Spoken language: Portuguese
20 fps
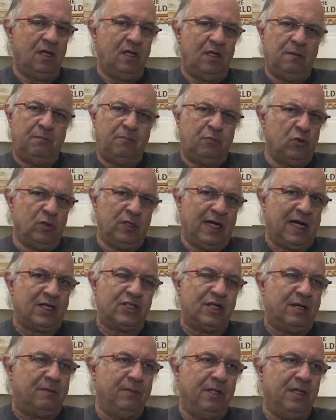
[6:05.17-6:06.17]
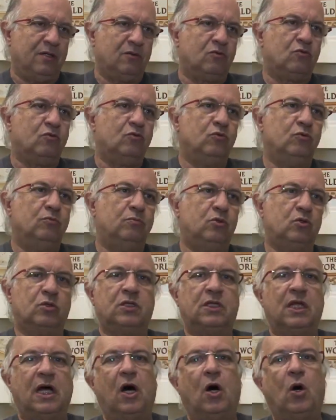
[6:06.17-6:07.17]
e por um engajamento
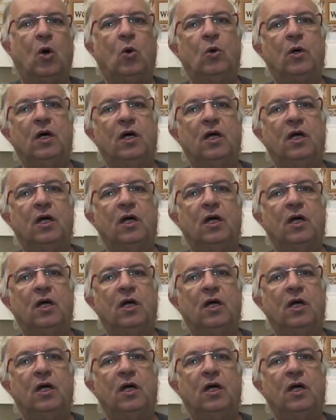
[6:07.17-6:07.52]
brutal